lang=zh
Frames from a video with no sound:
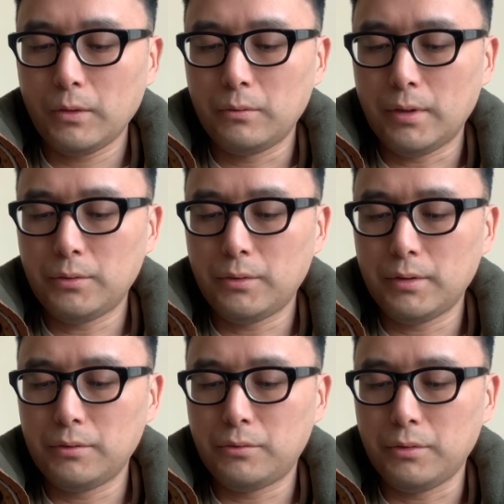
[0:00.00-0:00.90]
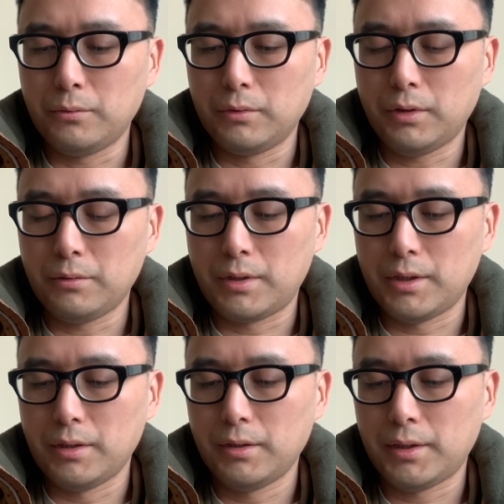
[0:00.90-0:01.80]
袁军俱无斗
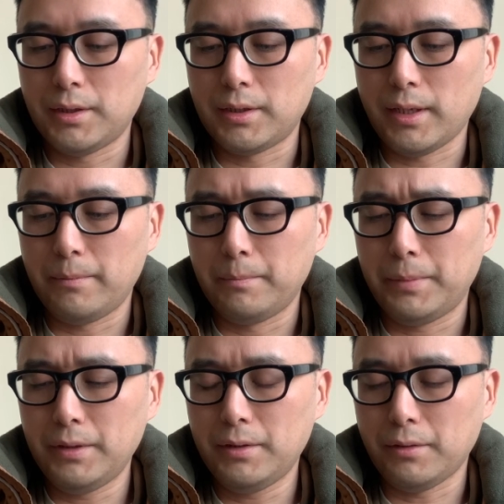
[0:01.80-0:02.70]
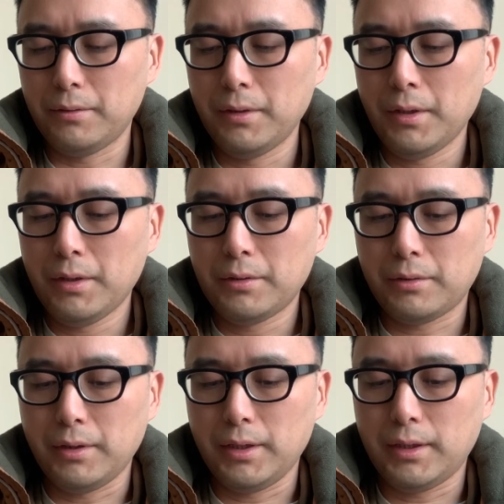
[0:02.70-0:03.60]
志，四散奔走，
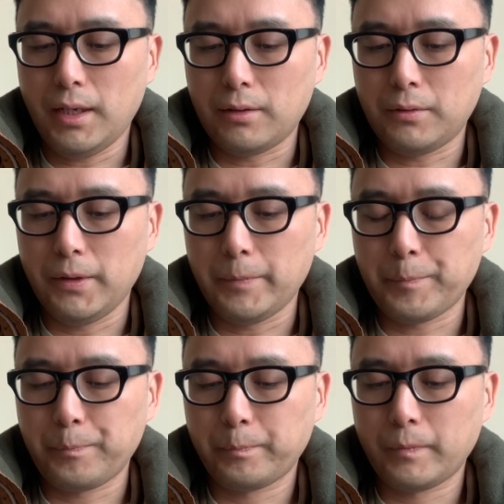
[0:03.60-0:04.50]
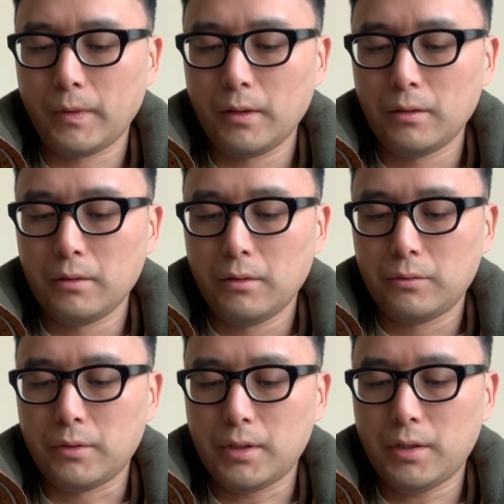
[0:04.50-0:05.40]
遂大溃。
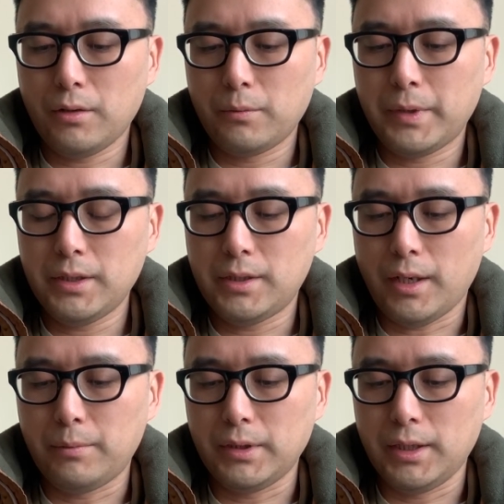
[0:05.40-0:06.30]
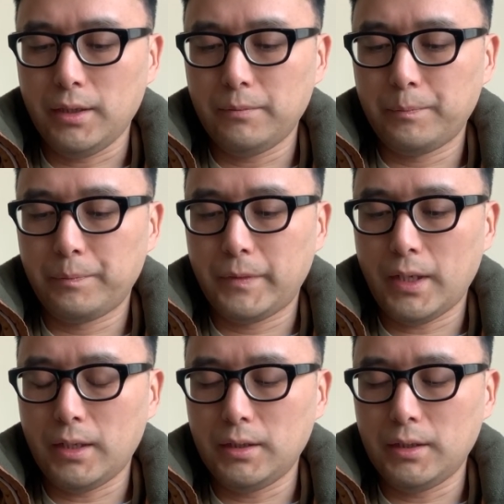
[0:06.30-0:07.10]
袁绍披甲不迭，单